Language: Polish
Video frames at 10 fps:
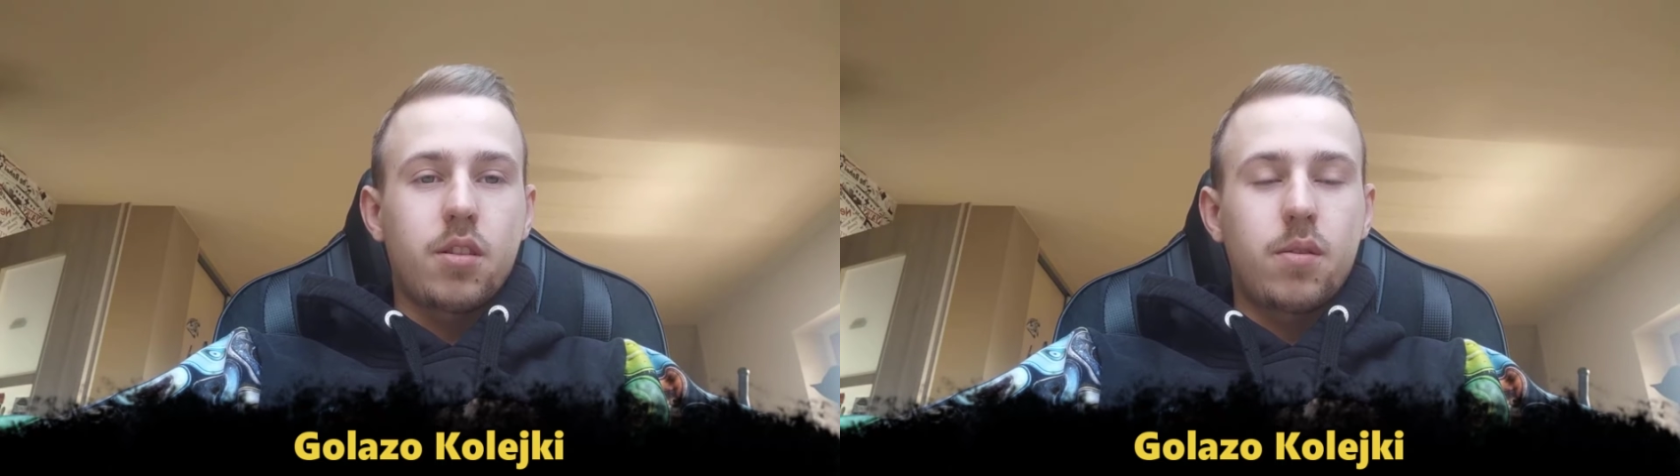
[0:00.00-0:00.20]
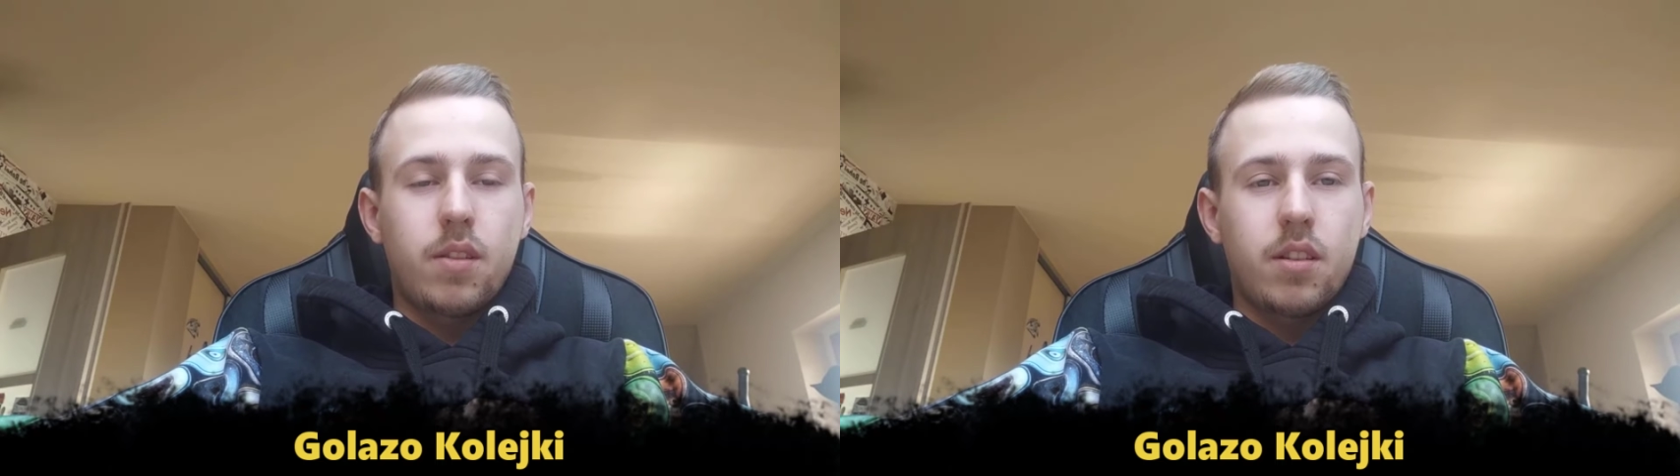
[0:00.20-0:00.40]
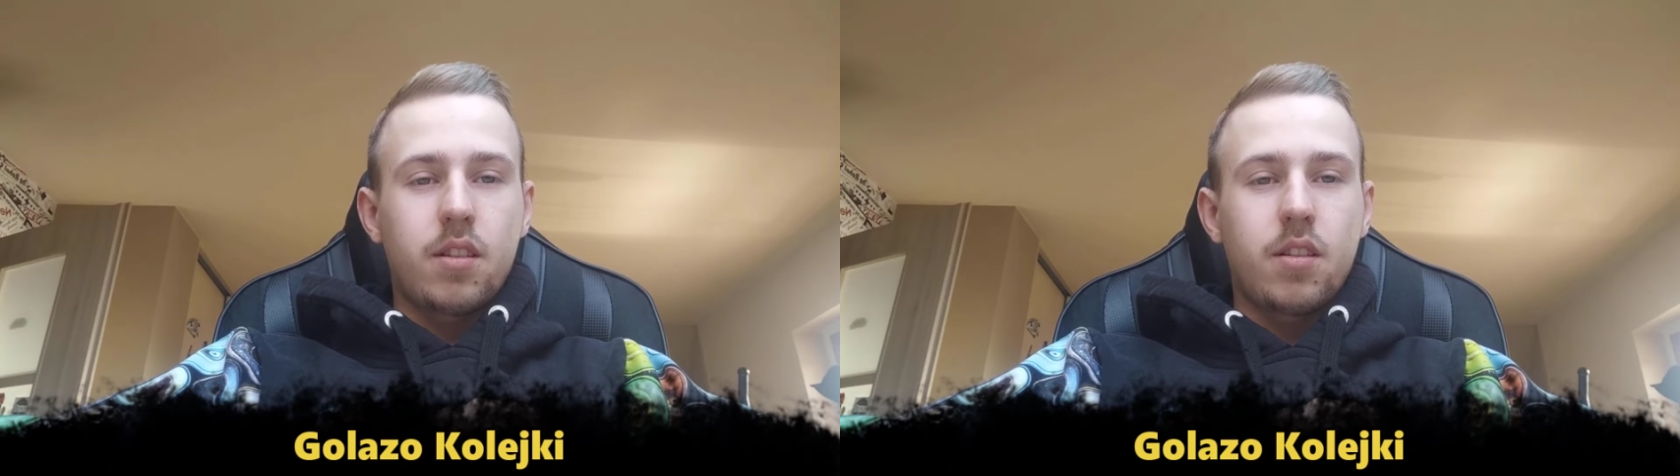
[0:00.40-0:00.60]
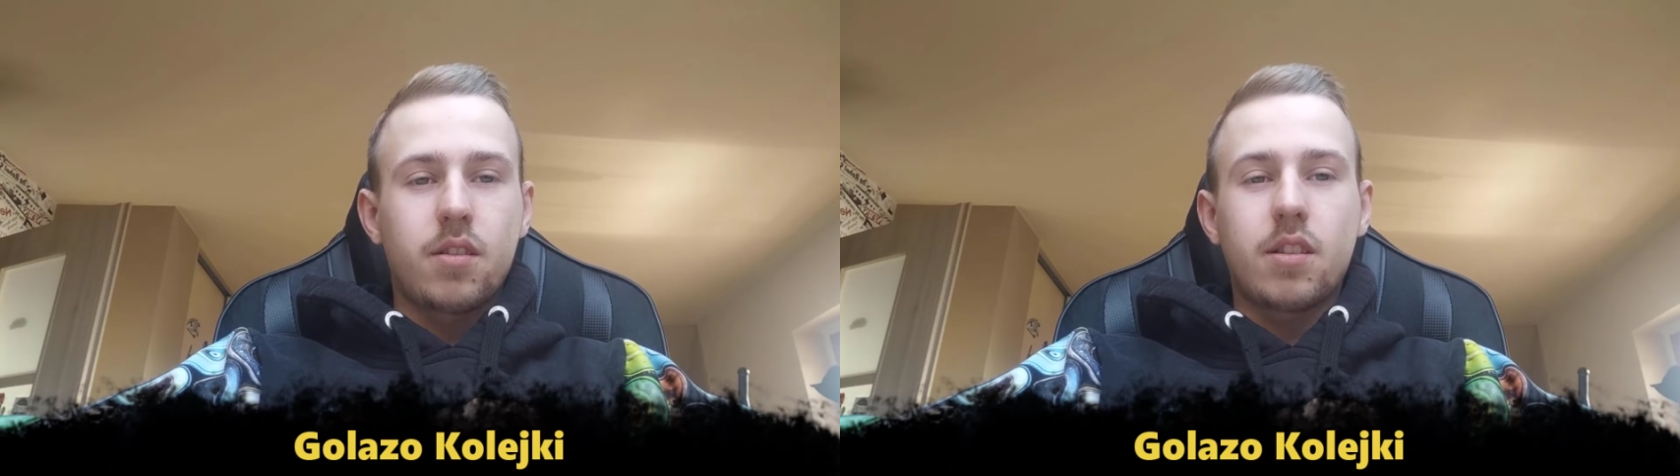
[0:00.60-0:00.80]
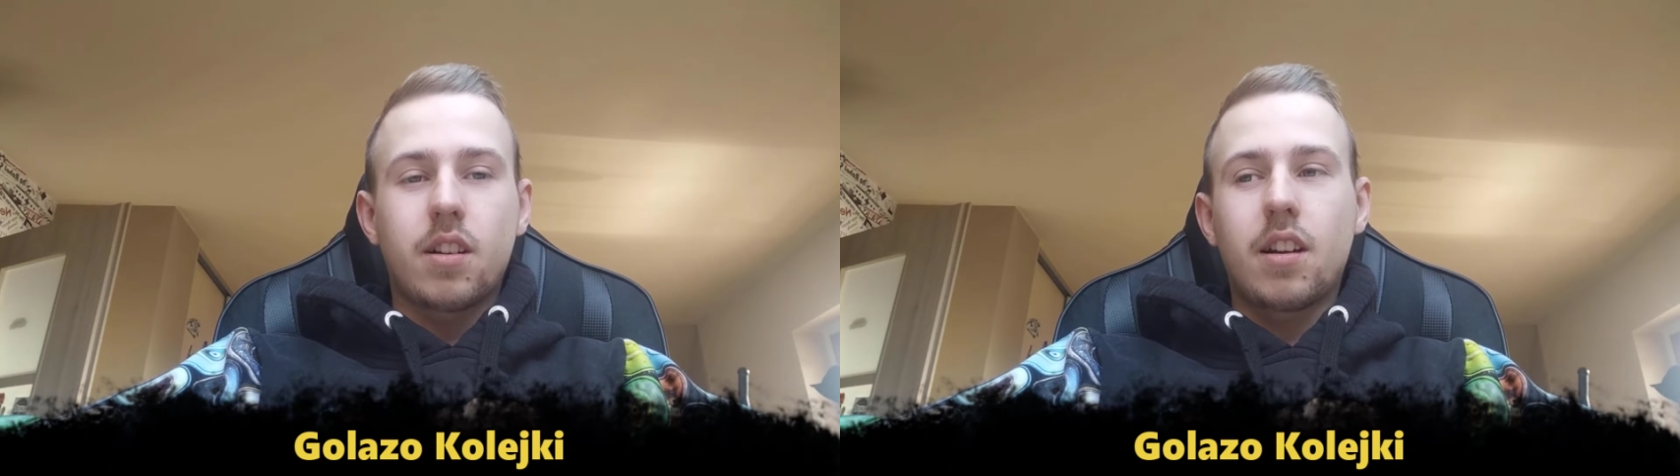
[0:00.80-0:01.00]
świetnie
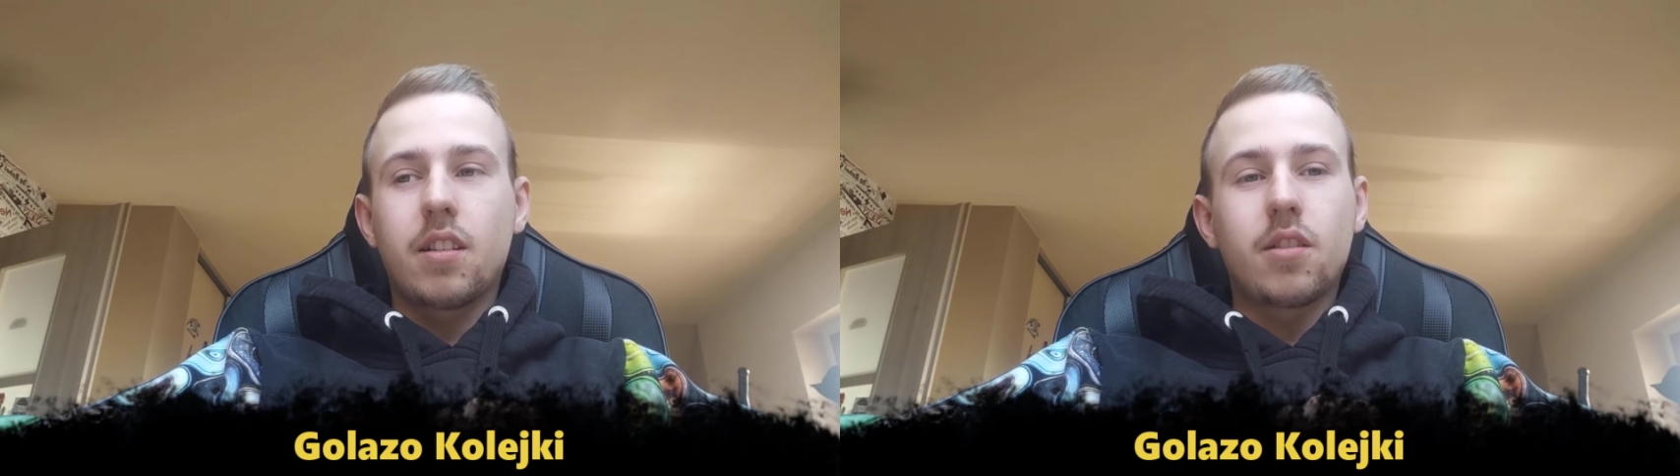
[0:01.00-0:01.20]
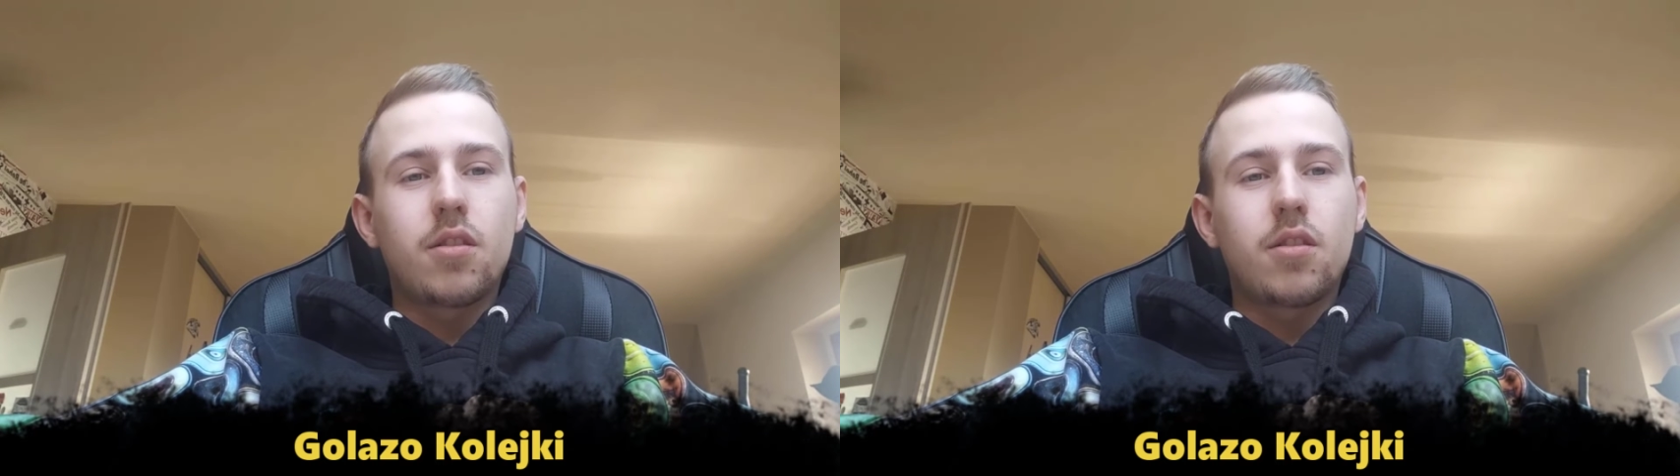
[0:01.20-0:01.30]
rozegrany,